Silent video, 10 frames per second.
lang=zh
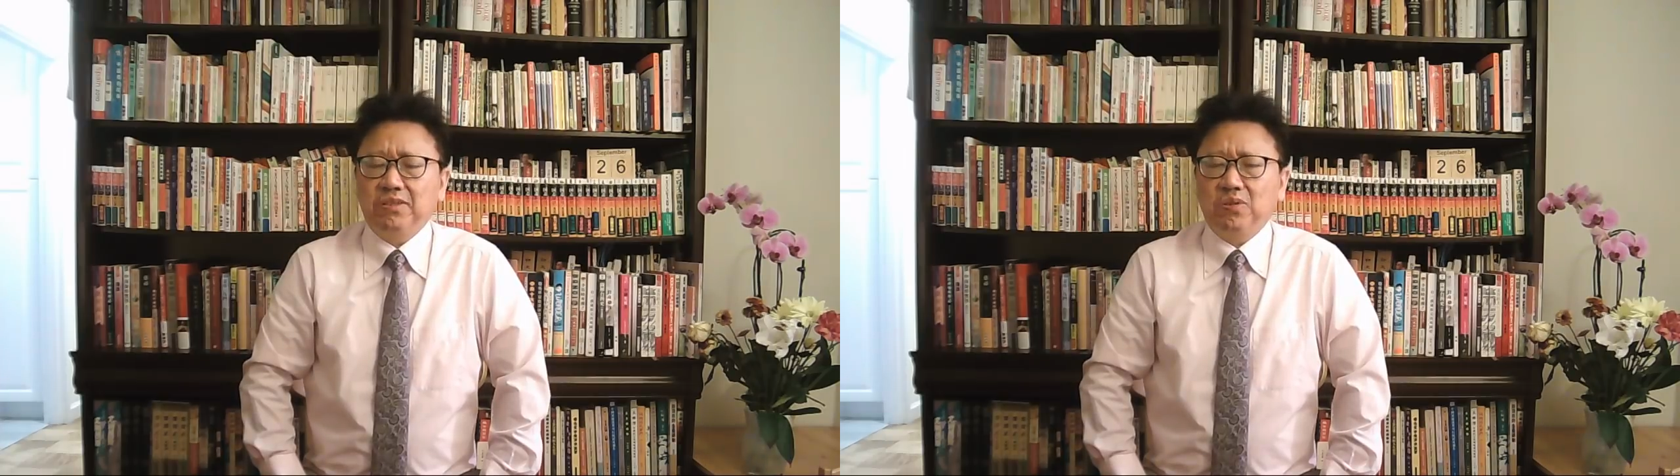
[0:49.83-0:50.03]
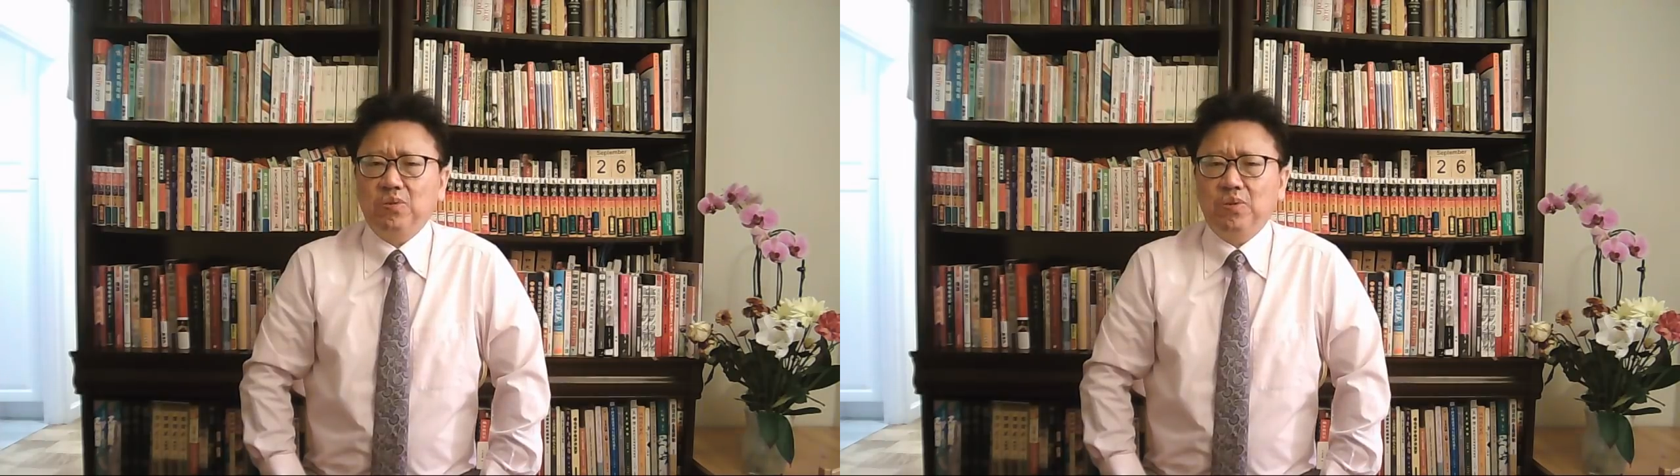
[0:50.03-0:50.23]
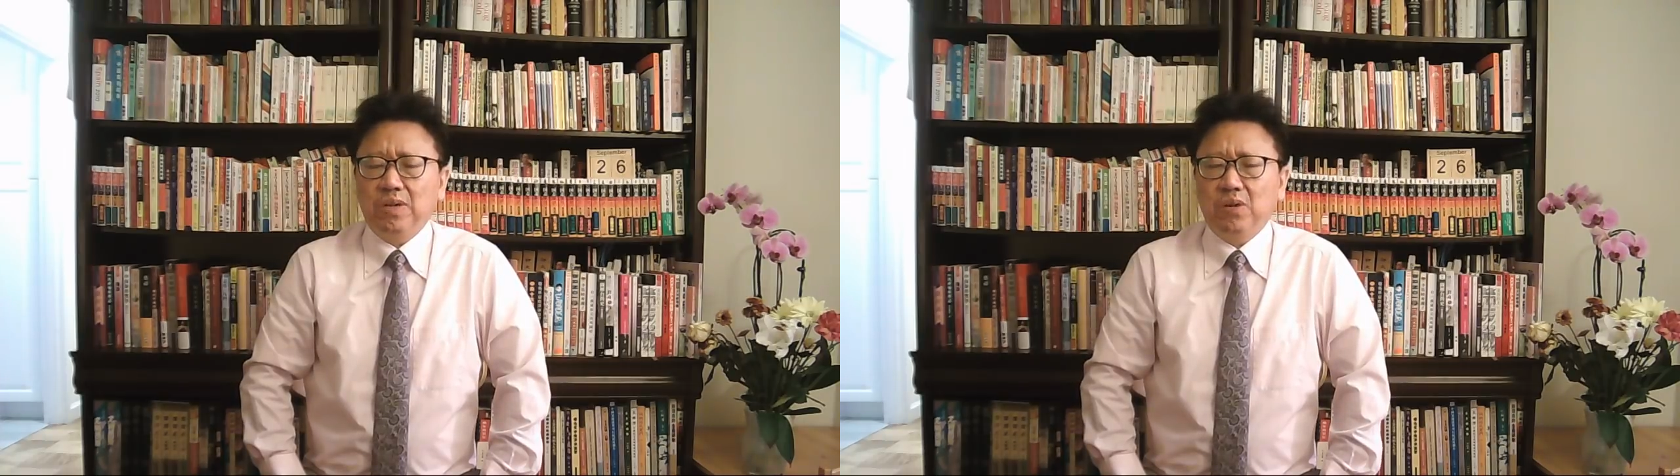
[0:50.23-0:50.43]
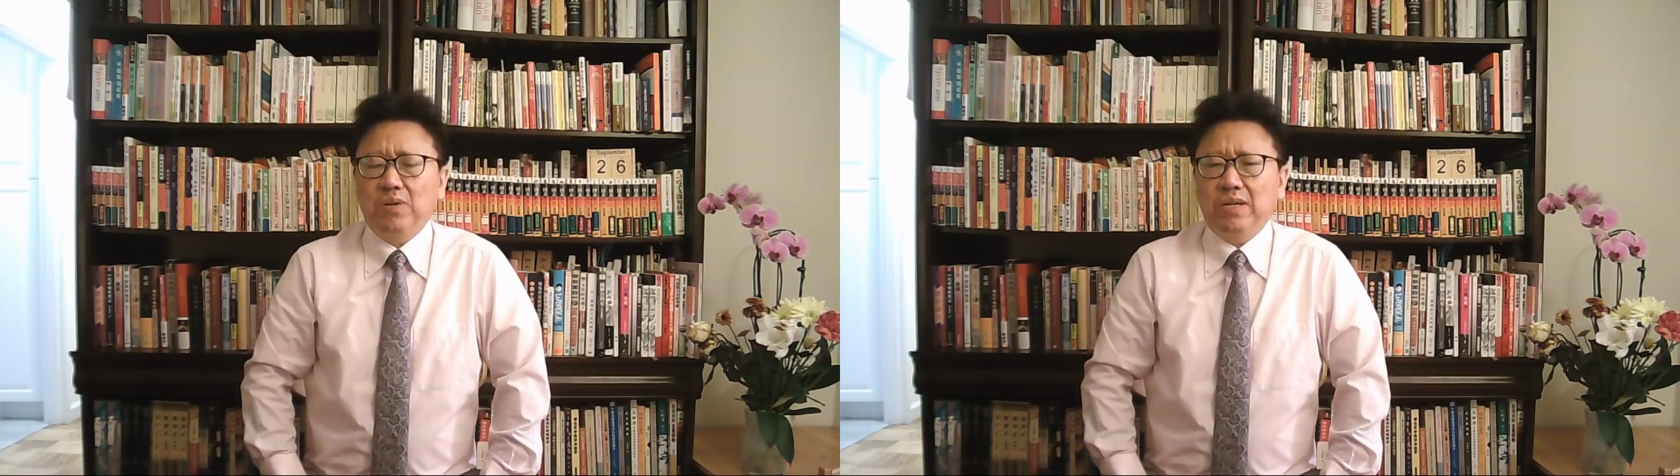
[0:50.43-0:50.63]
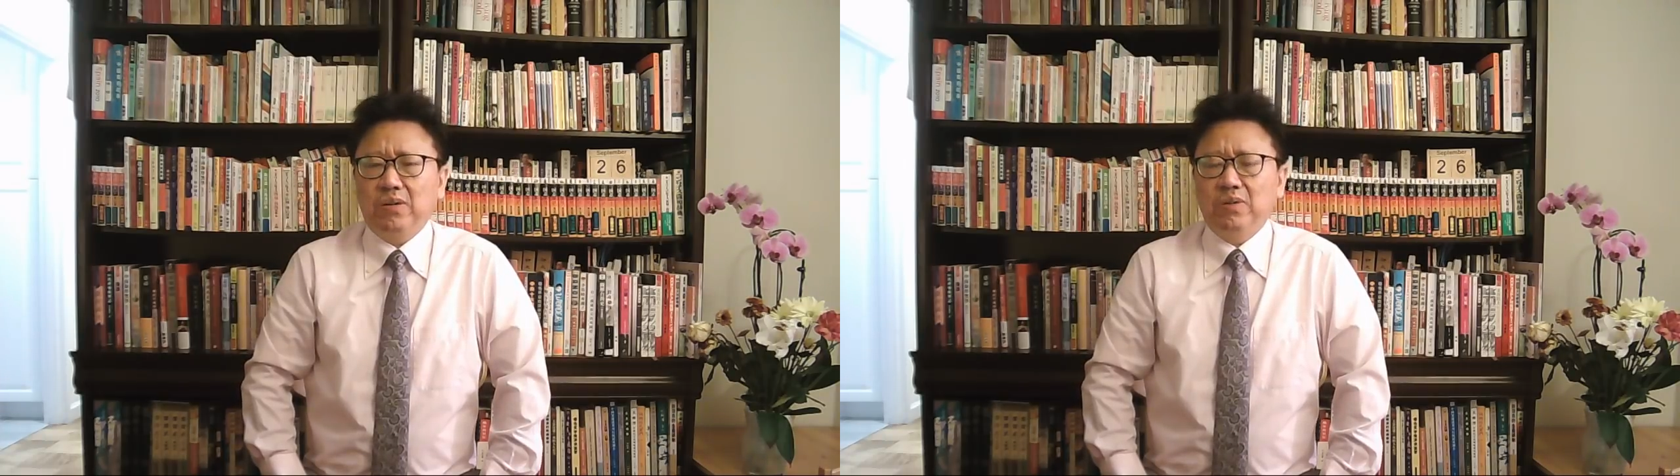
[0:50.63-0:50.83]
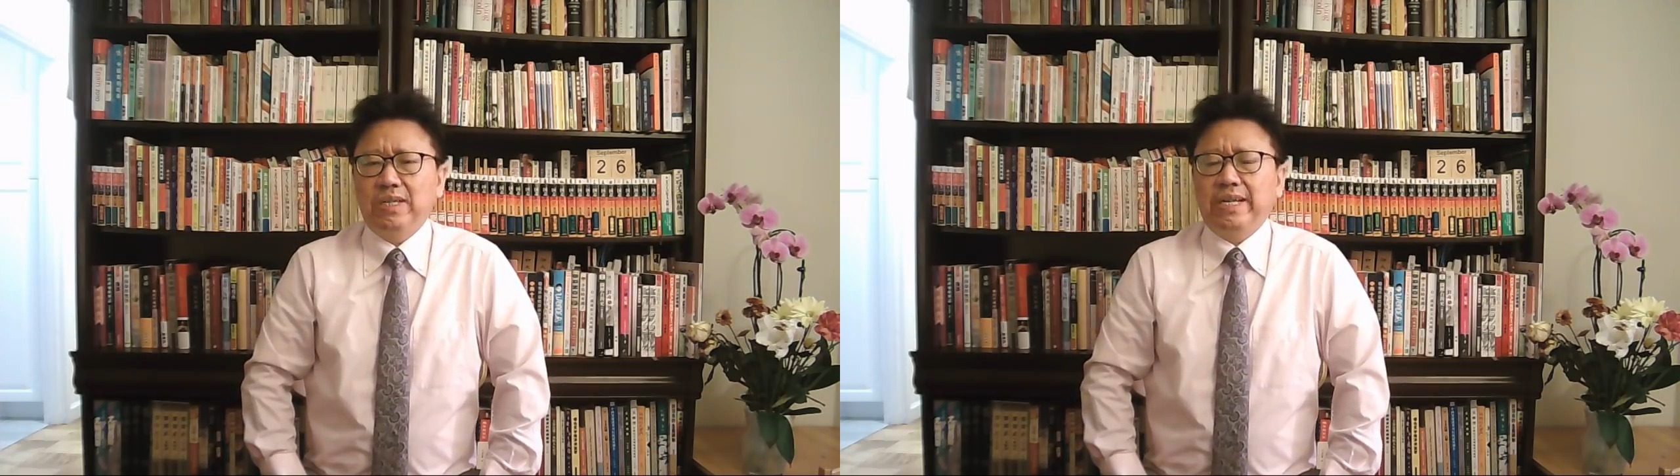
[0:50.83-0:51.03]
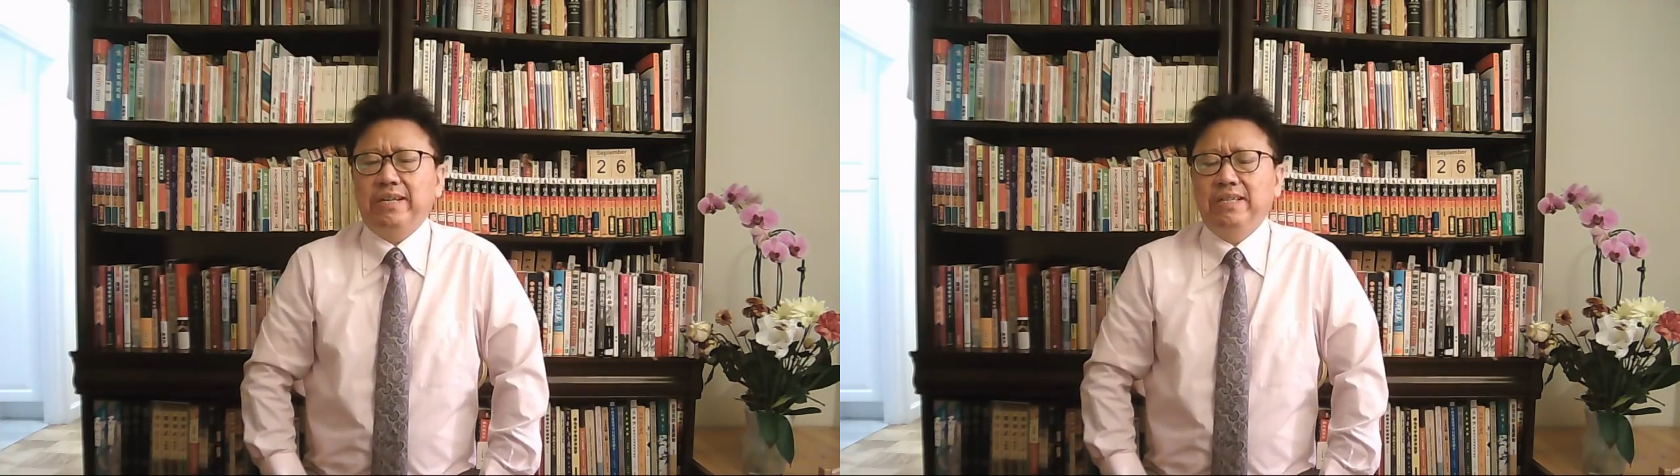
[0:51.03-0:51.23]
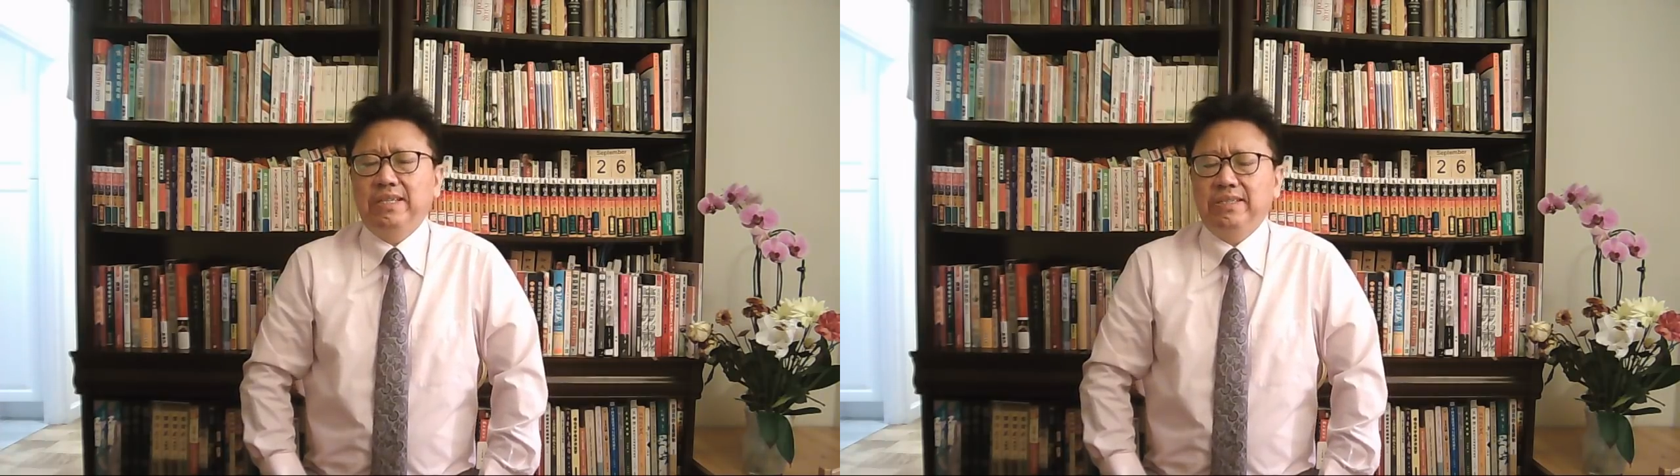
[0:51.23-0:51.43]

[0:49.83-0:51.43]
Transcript: 中共高官红二代